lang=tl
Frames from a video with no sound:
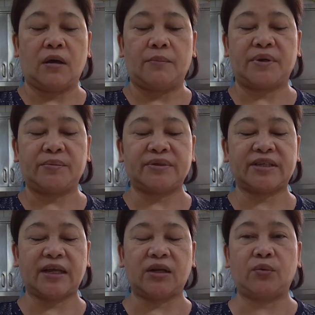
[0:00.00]

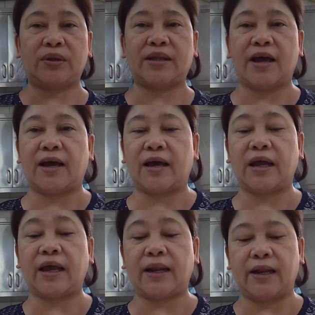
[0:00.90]
Vermicelli with the
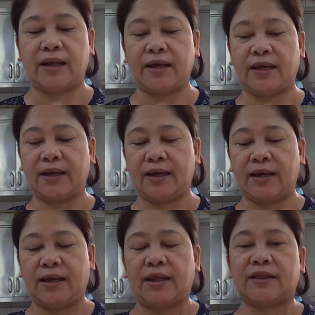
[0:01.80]
hell.
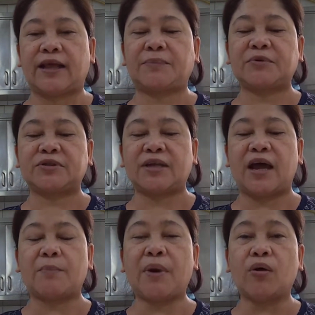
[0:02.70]
Tapos
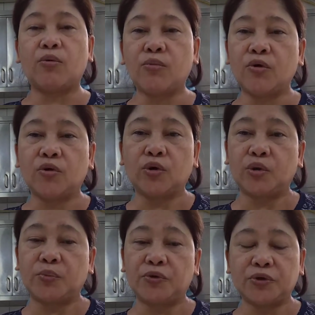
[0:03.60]
habang kumukulo
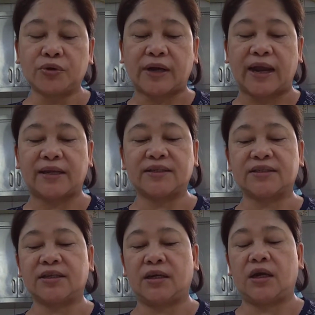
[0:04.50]
po yung rice,